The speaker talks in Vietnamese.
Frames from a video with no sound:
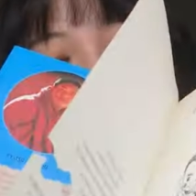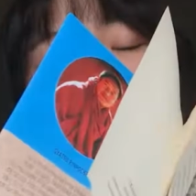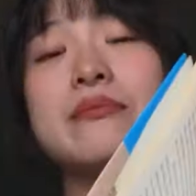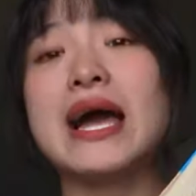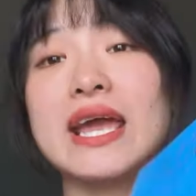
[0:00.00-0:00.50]

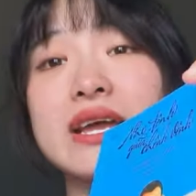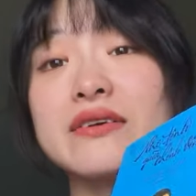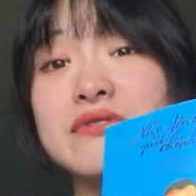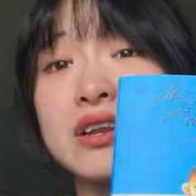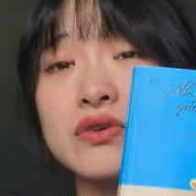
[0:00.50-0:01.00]
cơ
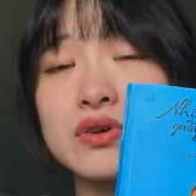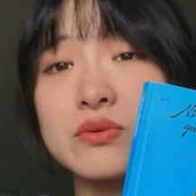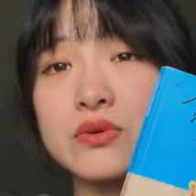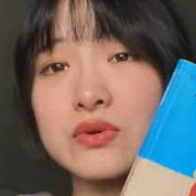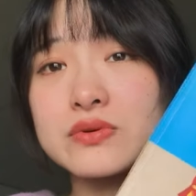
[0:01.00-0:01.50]
bản về nội
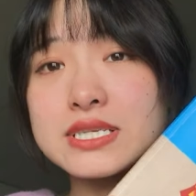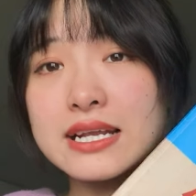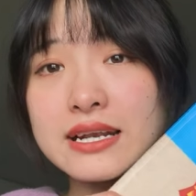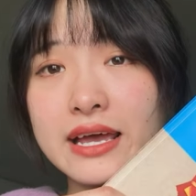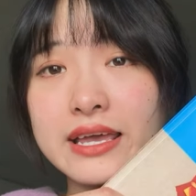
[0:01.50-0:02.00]
dung của cuốn
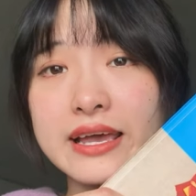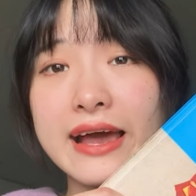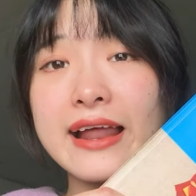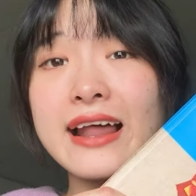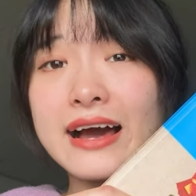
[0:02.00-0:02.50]
sách này khá là